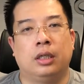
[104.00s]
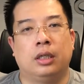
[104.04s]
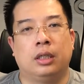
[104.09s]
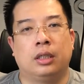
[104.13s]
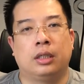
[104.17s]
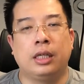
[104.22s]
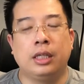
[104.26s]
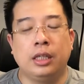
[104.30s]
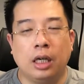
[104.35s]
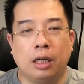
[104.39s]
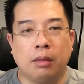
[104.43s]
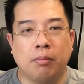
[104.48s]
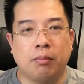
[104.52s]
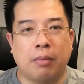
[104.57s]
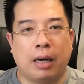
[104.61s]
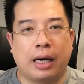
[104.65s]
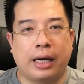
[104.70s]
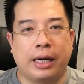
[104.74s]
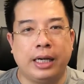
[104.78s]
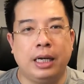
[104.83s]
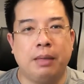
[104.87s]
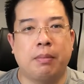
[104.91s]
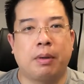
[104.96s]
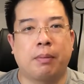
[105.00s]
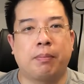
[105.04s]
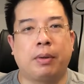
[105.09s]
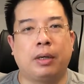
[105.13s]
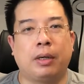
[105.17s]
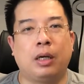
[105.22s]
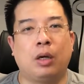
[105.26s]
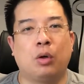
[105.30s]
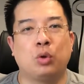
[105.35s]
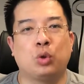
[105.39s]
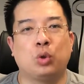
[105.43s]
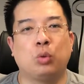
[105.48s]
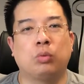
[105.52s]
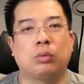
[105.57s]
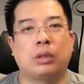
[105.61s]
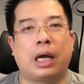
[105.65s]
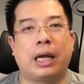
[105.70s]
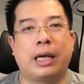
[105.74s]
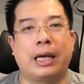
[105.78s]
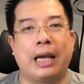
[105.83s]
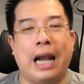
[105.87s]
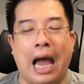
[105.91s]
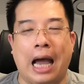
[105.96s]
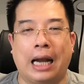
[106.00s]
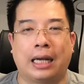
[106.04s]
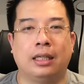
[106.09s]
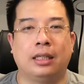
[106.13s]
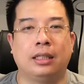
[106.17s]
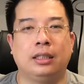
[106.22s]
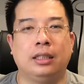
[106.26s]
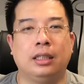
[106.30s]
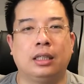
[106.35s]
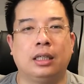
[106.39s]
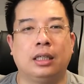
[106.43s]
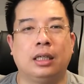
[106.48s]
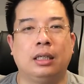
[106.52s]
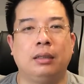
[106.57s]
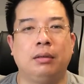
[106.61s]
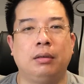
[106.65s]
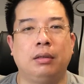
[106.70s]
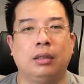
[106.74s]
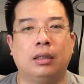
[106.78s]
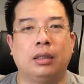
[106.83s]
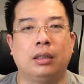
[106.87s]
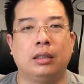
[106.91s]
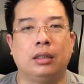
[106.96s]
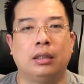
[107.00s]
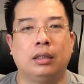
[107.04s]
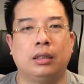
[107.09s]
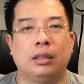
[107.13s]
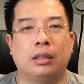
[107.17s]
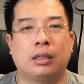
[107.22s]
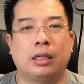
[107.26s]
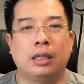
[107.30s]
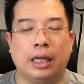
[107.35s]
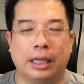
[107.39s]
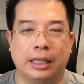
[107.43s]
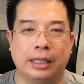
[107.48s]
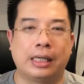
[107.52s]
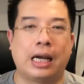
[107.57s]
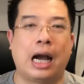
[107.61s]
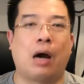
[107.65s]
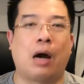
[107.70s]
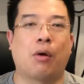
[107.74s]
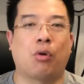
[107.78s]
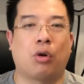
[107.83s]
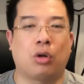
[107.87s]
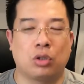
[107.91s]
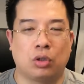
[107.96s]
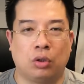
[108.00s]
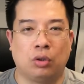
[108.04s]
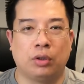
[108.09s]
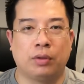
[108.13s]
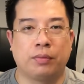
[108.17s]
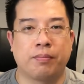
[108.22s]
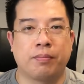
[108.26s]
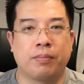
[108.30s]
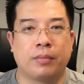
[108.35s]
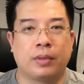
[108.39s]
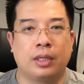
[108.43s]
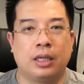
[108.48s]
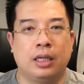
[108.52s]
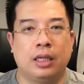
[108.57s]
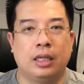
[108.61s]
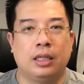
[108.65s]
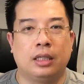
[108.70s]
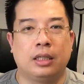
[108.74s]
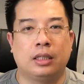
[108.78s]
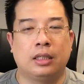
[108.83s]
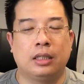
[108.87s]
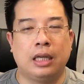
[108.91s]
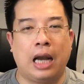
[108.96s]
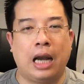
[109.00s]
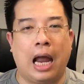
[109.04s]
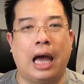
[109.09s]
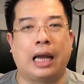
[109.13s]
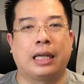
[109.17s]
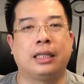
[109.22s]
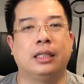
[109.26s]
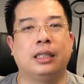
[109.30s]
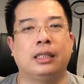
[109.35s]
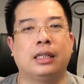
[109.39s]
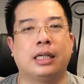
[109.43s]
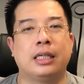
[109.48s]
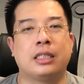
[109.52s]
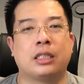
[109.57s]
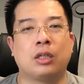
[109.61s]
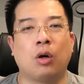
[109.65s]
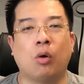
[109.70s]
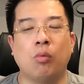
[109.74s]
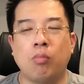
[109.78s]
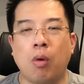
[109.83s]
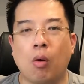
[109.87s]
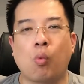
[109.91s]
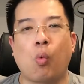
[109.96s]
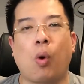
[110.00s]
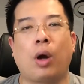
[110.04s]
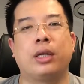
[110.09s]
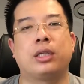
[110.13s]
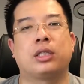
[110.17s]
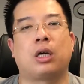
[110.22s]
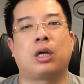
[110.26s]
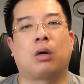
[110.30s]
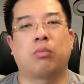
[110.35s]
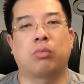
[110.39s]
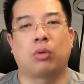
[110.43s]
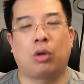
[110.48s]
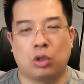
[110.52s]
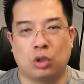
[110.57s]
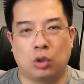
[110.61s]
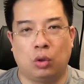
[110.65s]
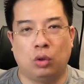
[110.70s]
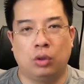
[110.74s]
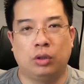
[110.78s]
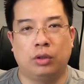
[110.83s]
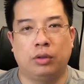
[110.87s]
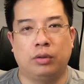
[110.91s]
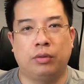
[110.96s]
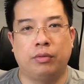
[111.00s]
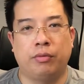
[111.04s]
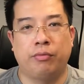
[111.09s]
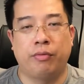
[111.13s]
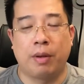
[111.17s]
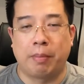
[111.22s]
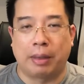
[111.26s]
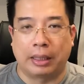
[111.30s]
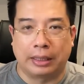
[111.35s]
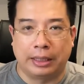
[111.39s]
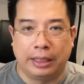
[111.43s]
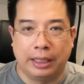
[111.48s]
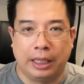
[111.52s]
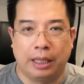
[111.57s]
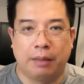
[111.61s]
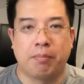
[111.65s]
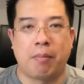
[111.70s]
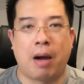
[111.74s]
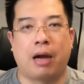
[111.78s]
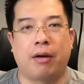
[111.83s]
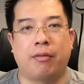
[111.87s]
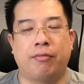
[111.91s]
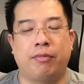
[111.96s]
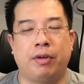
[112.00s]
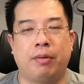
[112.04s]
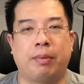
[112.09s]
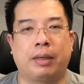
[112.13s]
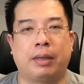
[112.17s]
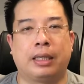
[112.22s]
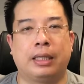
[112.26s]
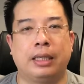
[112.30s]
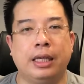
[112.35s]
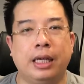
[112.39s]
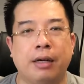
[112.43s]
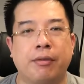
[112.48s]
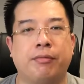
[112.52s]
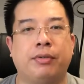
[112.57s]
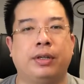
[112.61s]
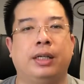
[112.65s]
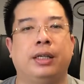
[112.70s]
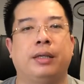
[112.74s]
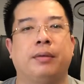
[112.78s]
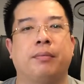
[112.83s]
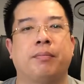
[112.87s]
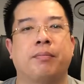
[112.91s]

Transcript: Thế nhưng mà khi mà bắt đầu chúng ta đạt được những cái đỉnh cao đó rồi, đạt những cái dấu mốc quan trọng đó rồi, về mặt tiền bạc, về mặt địa vị,